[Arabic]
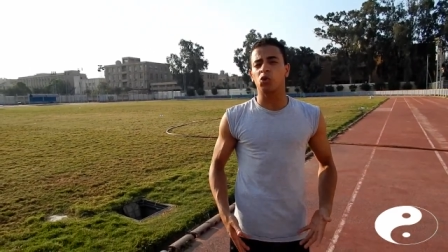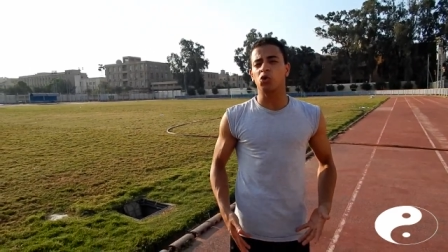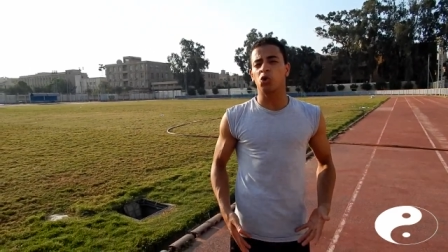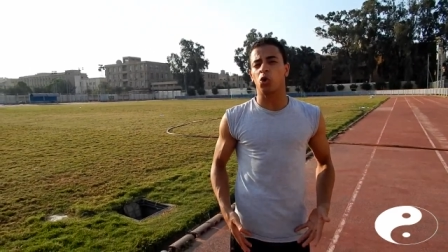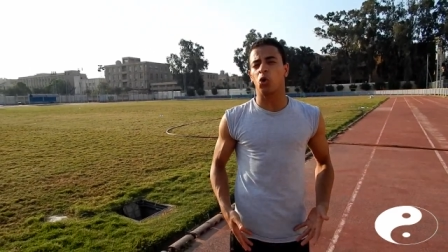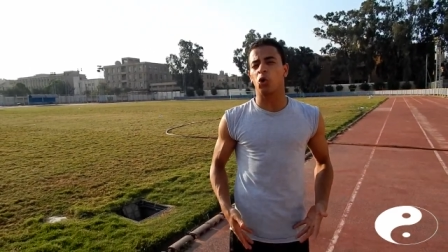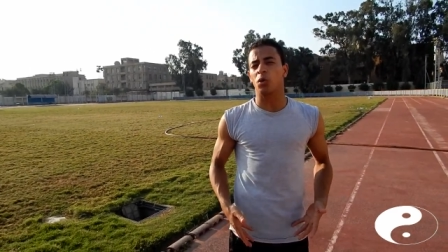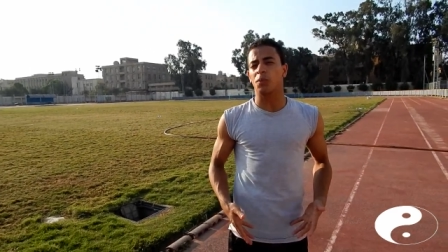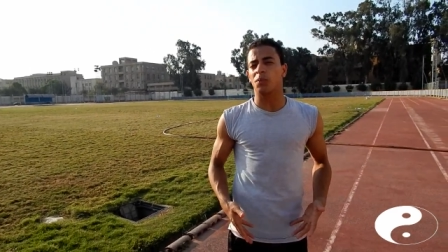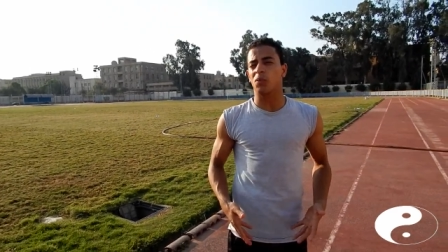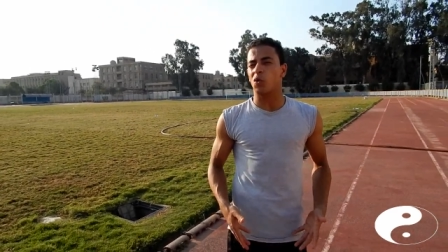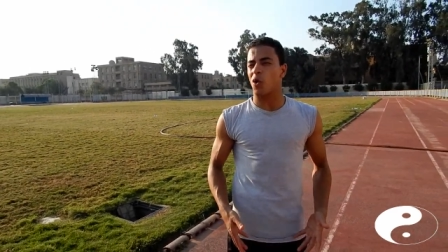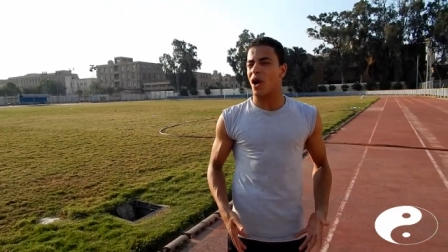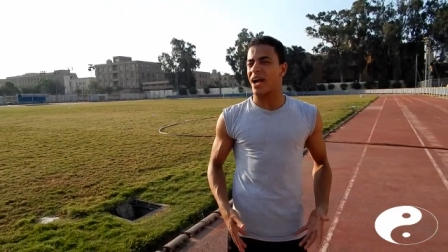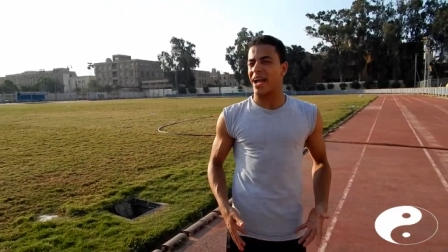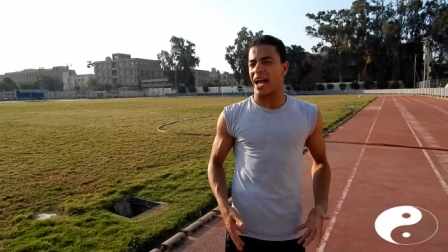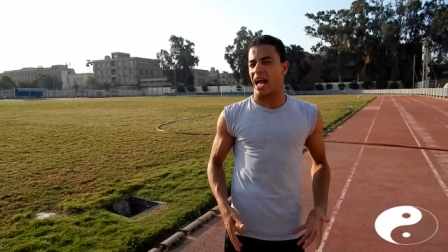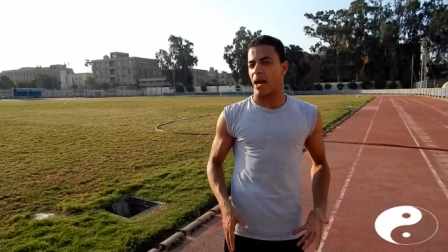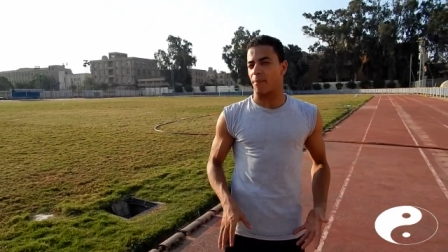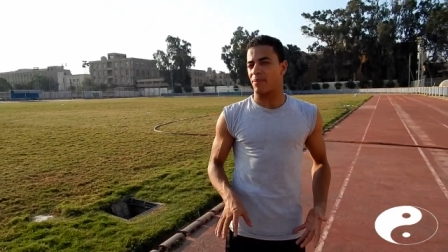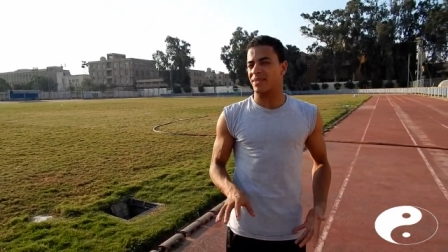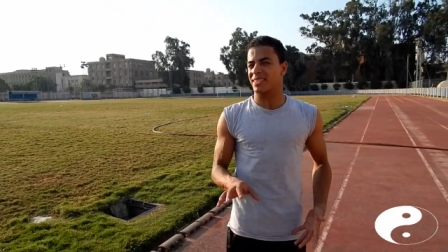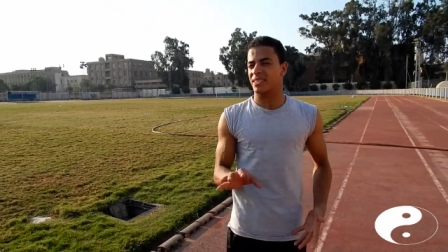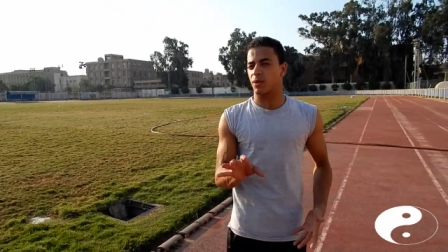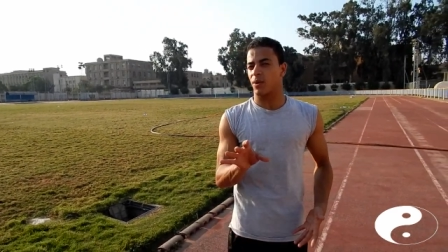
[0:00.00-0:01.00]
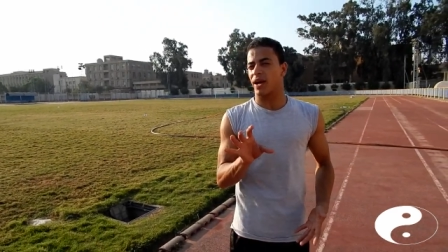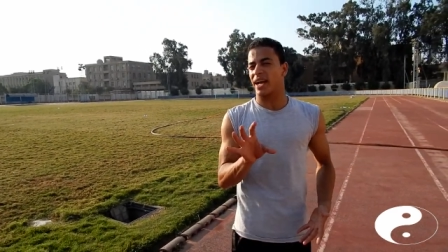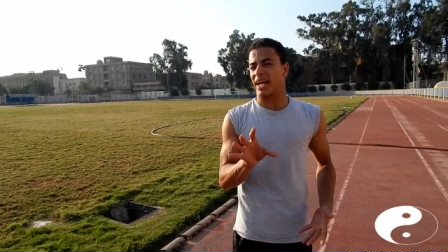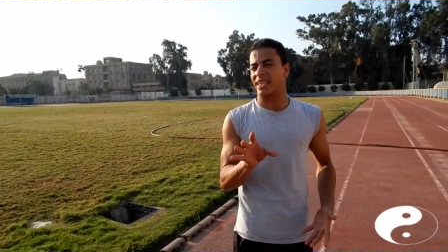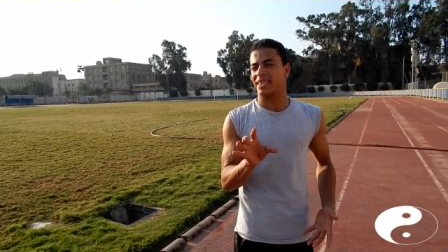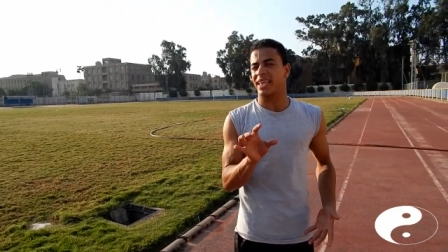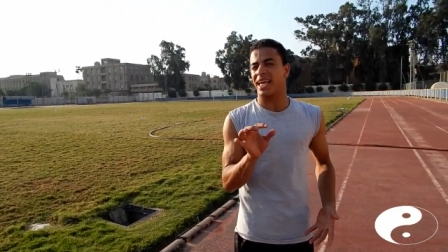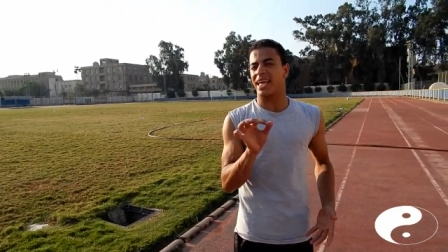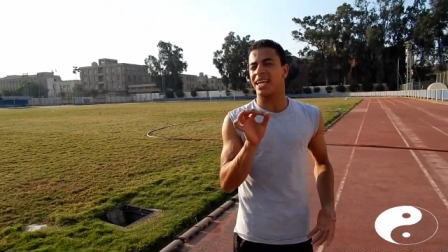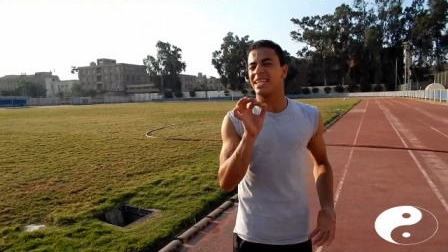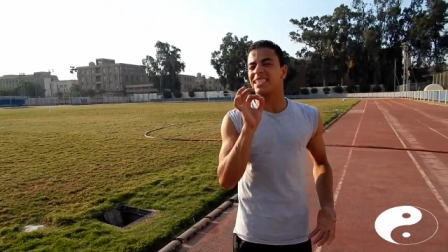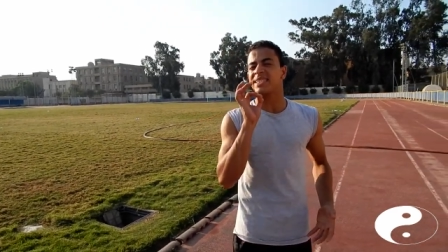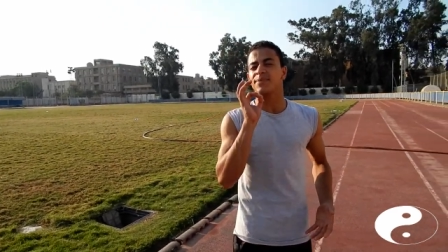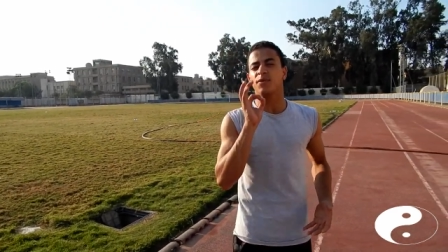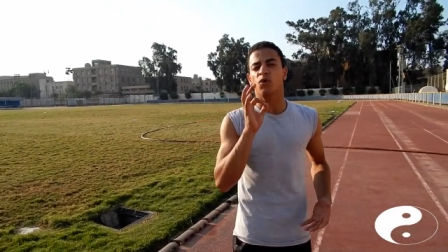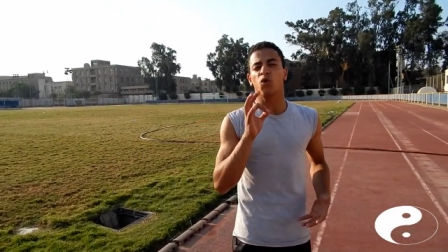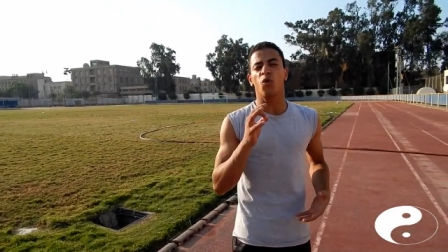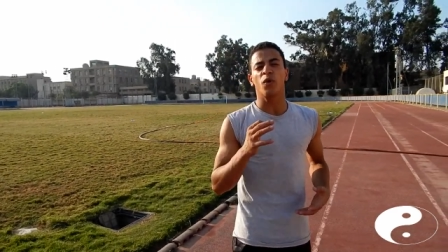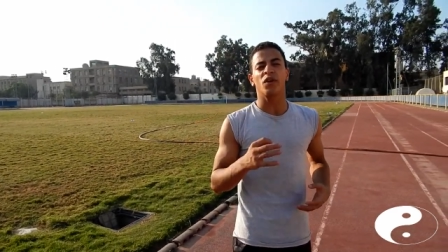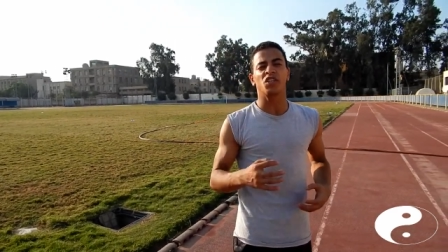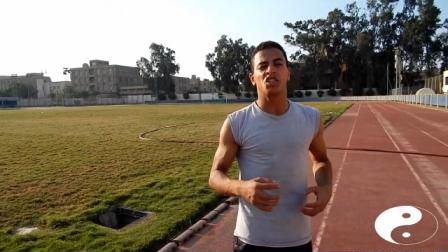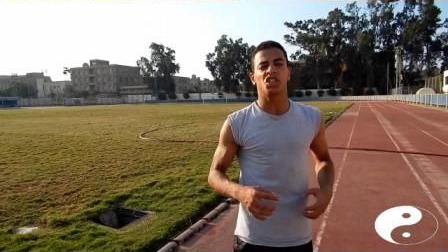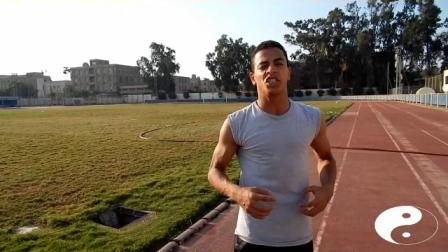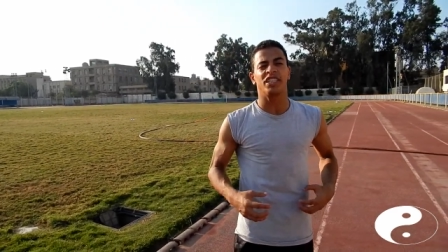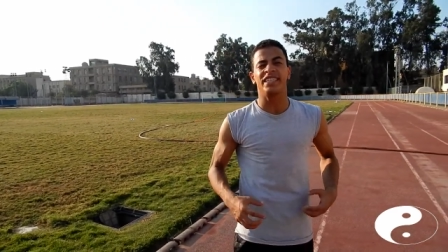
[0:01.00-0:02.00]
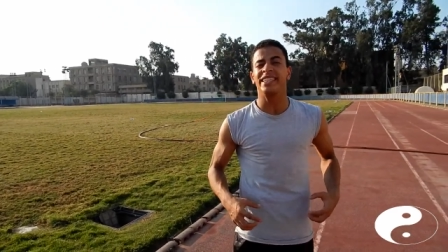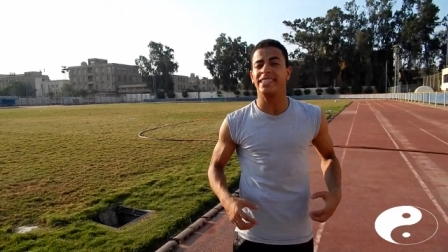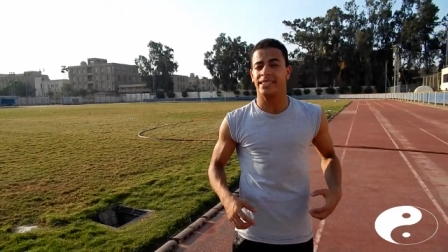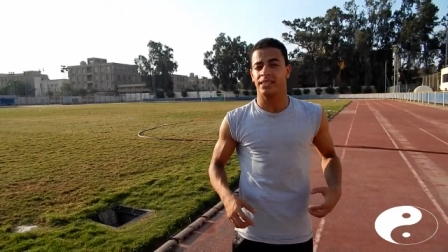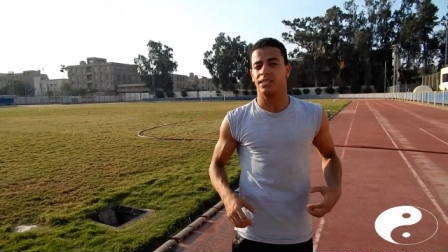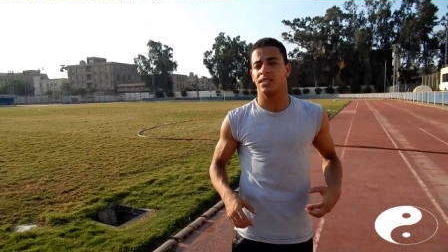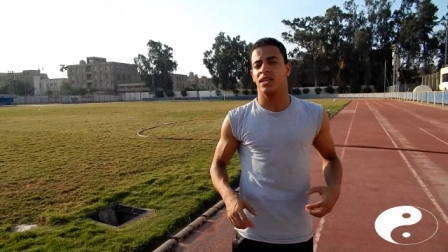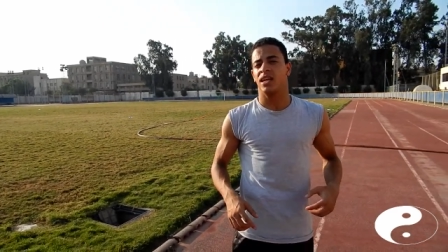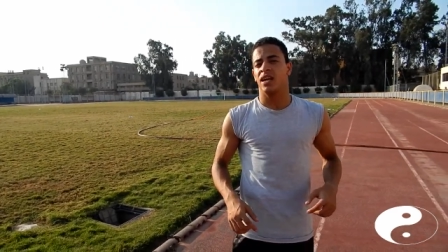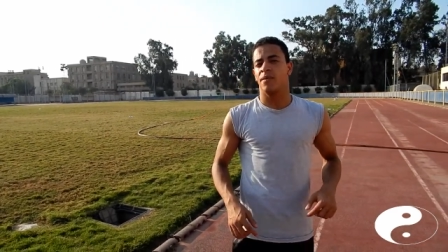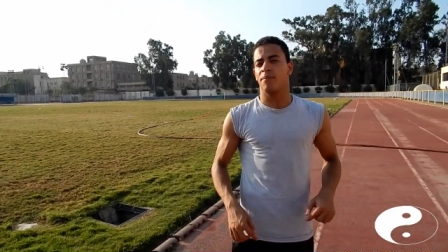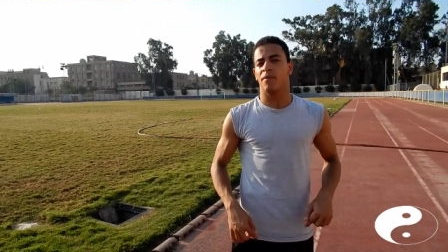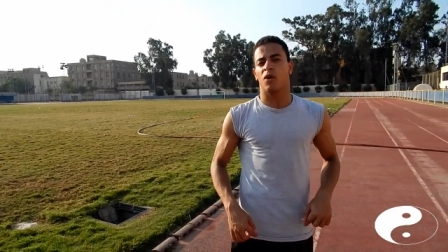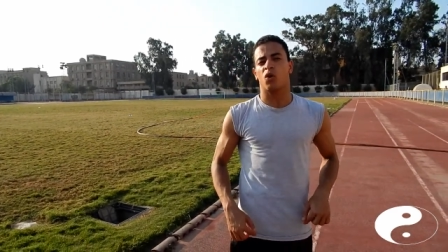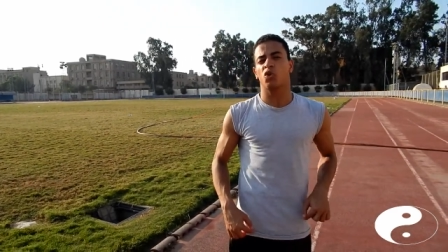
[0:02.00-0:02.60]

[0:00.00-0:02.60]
بتشعر بوجع بس الوجع ده لازم يكون شديد